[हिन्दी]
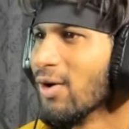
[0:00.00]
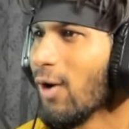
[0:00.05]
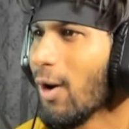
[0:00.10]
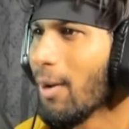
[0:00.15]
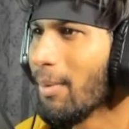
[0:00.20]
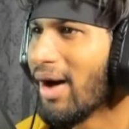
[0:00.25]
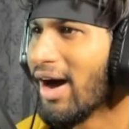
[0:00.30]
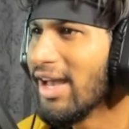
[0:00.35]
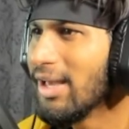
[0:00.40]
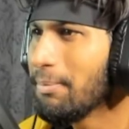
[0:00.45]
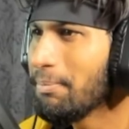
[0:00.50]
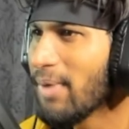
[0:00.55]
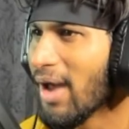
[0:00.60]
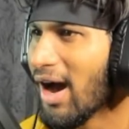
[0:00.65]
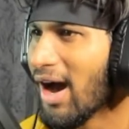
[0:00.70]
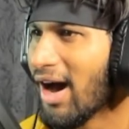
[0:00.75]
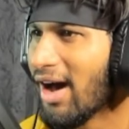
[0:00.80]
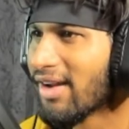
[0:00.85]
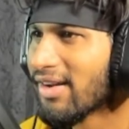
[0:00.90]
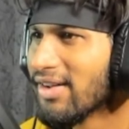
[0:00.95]
ओ भाई
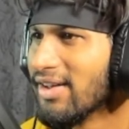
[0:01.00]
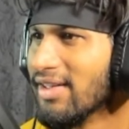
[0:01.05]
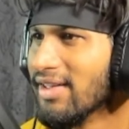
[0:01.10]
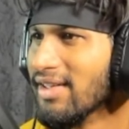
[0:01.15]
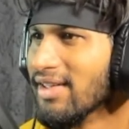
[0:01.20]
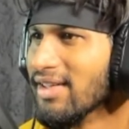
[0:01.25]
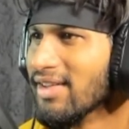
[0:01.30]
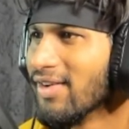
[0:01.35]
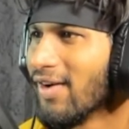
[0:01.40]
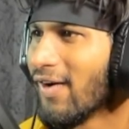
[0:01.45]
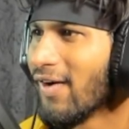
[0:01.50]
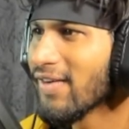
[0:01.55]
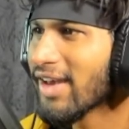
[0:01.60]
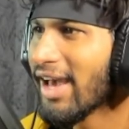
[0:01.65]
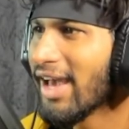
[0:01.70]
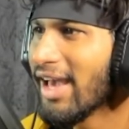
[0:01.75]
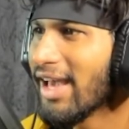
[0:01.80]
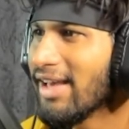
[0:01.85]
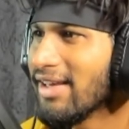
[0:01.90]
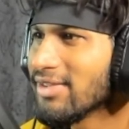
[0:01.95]
प्यार
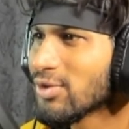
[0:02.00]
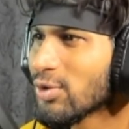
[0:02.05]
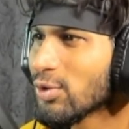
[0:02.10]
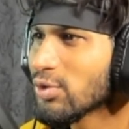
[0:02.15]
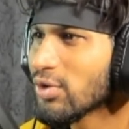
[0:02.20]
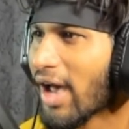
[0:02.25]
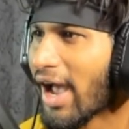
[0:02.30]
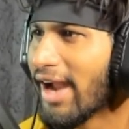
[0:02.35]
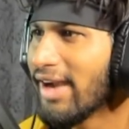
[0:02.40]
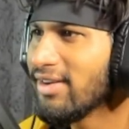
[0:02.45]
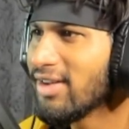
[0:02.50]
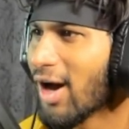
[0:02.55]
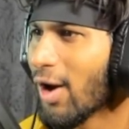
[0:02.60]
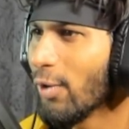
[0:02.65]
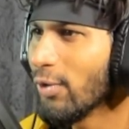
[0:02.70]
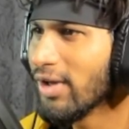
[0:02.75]
ओके सुसाइड डाउन